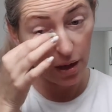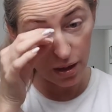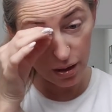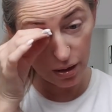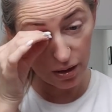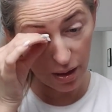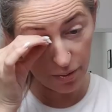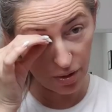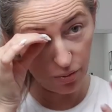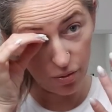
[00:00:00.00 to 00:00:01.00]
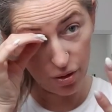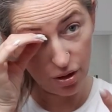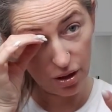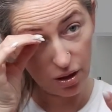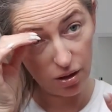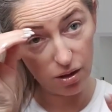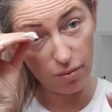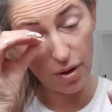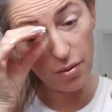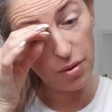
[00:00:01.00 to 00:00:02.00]
yy, i tamten moje takie te
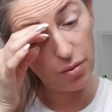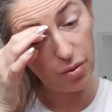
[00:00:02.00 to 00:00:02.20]
baby